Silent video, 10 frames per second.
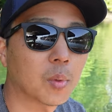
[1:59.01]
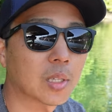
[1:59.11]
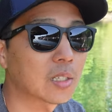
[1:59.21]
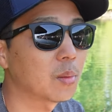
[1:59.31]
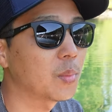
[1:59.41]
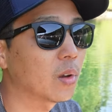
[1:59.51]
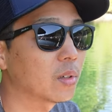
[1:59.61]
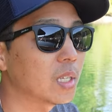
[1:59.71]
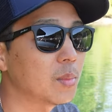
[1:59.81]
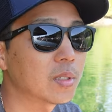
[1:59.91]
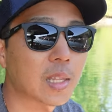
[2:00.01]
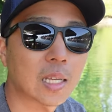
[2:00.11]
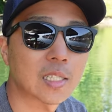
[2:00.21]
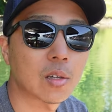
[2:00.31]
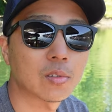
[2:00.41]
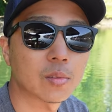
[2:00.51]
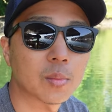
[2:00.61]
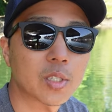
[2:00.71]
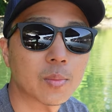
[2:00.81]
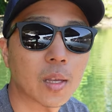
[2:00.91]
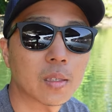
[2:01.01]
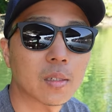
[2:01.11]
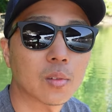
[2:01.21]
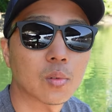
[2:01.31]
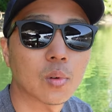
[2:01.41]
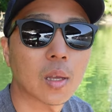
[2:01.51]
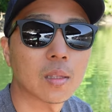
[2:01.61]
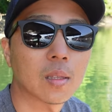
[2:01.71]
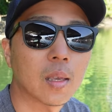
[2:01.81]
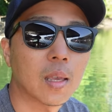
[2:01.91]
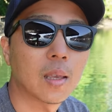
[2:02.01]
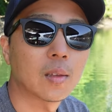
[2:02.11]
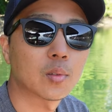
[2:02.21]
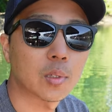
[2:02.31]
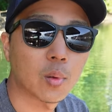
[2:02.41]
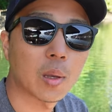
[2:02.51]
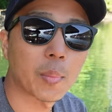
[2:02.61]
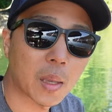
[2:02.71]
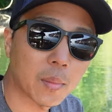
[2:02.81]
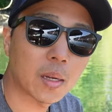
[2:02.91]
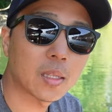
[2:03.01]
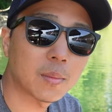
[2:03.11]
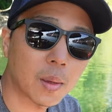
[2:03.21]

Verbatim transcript: 뭐 다섯 명 리밋을 다 채울 수는 없지만 그래도 한 최소 한 100마리